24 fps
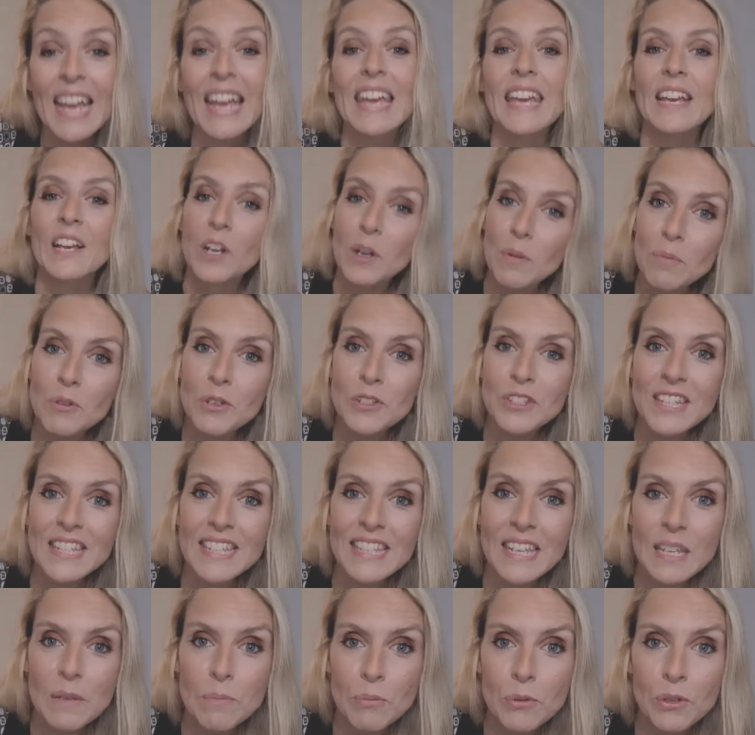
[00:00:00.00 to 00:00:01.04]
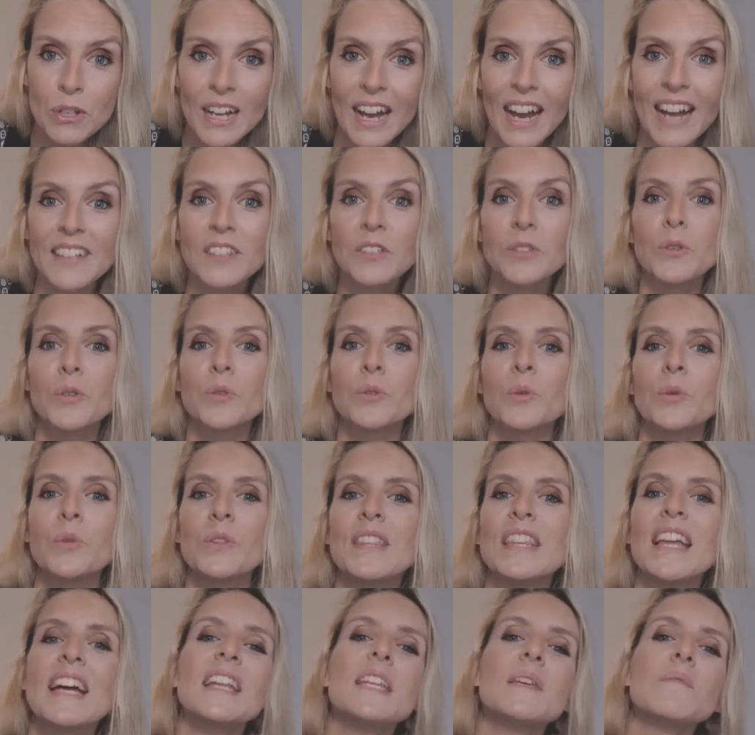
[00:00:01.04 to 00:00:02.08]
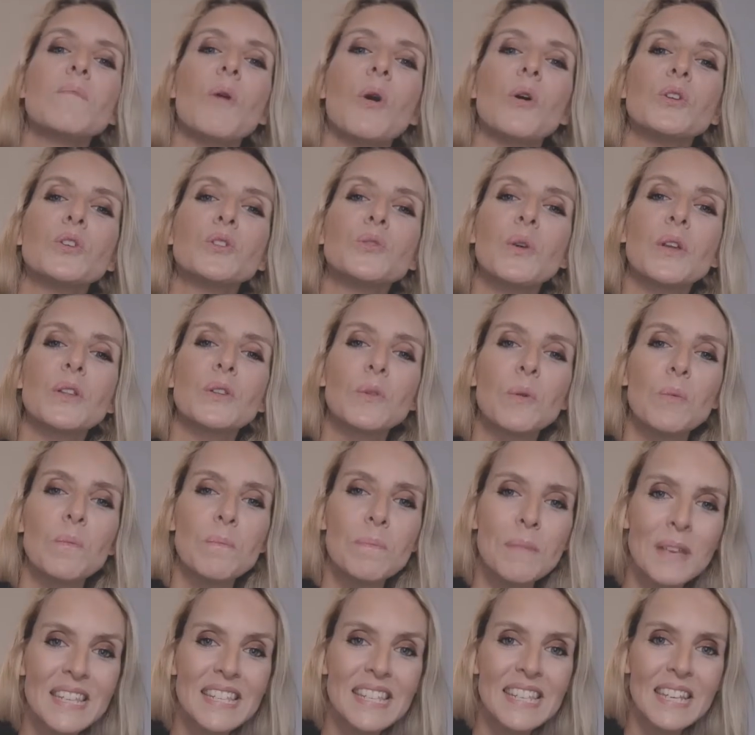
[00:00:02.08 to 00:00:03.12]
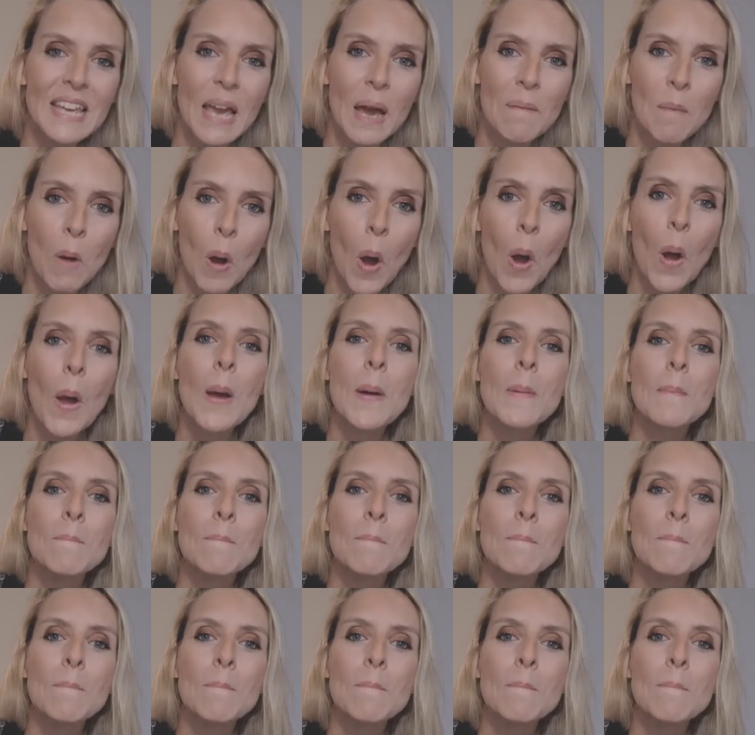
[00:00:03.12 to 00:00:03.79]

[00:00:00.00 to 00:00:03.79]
Et comme le disait Hippocrate, que ton aliment soit ton médicament,